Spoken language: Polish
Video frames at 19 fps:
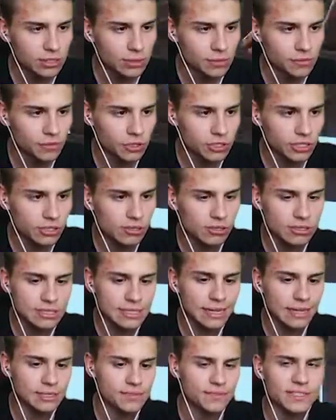żebym w wodzie kogoś
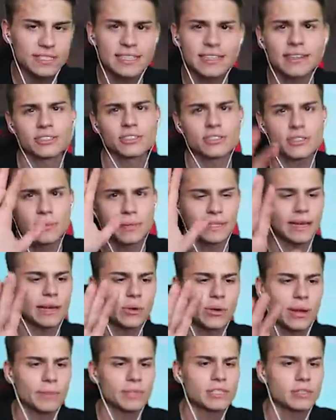znalazł, więc na razie sobie
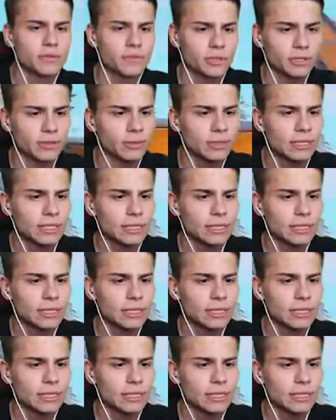darujemy z tą wodą.